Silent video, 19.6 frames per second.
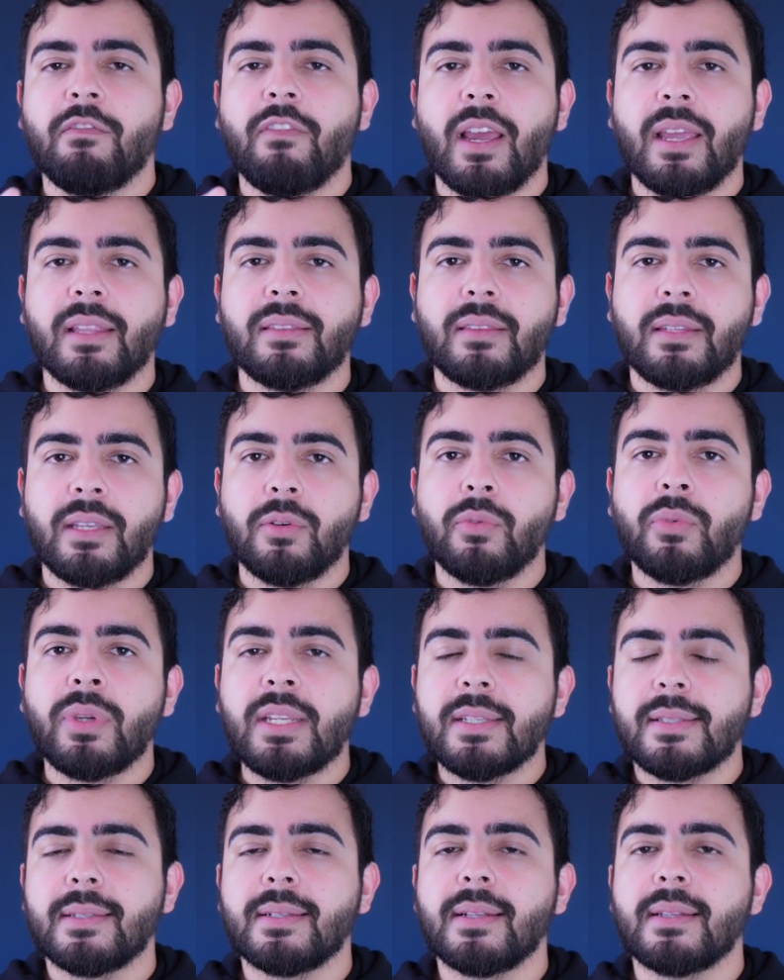vai ter o
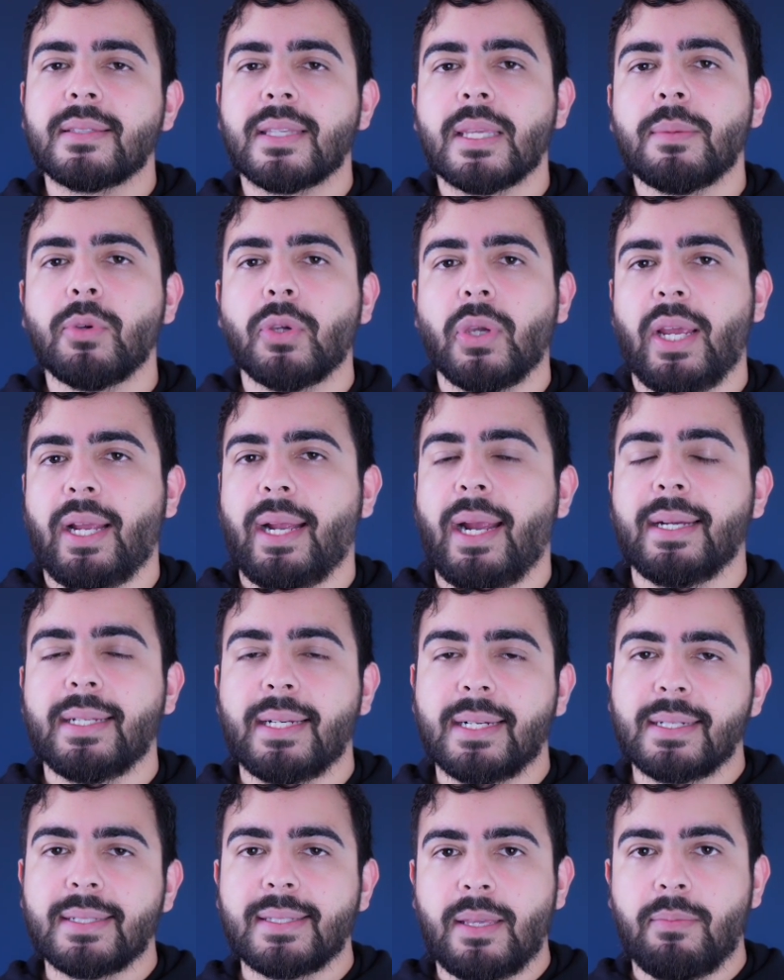índice glicêmico e a carga
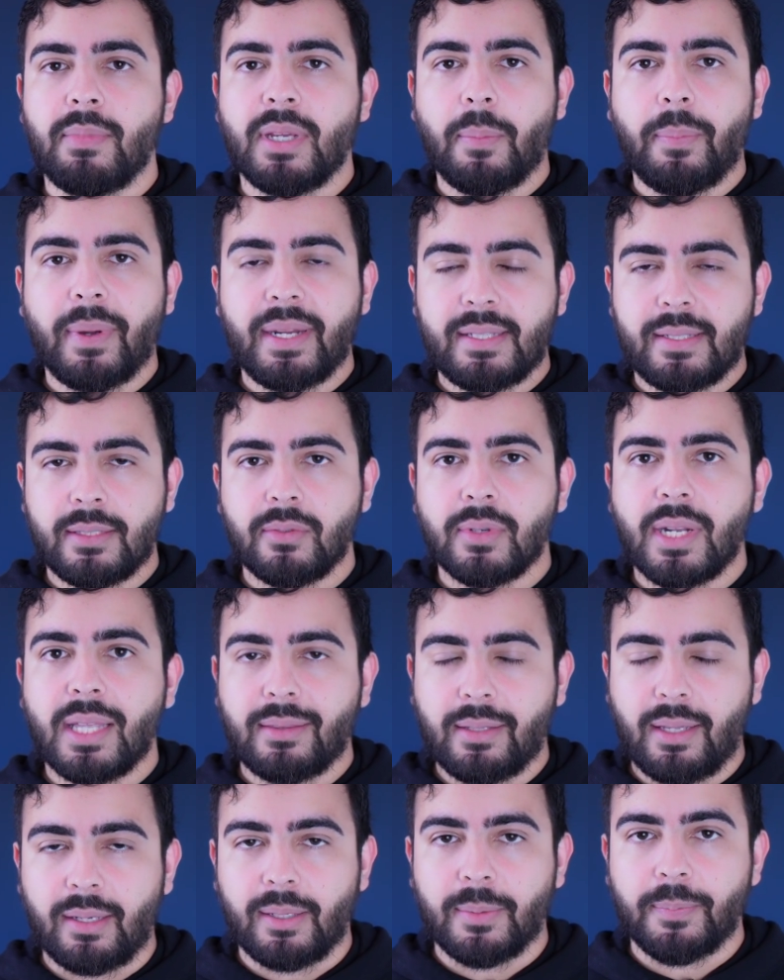glicêmica aparecendo na
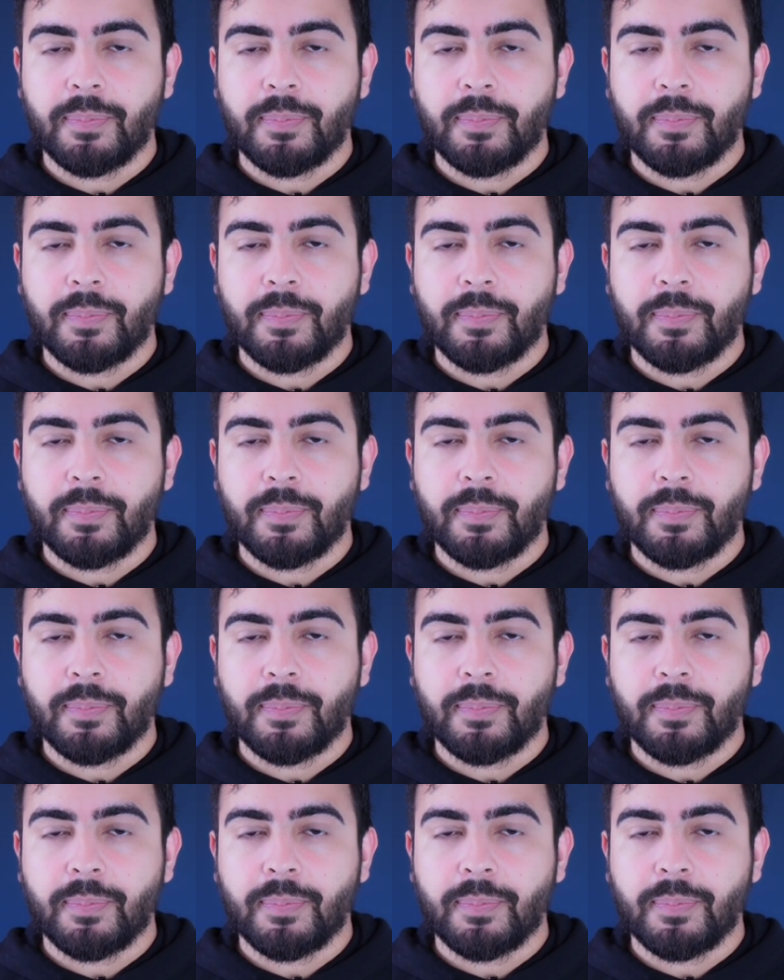tela.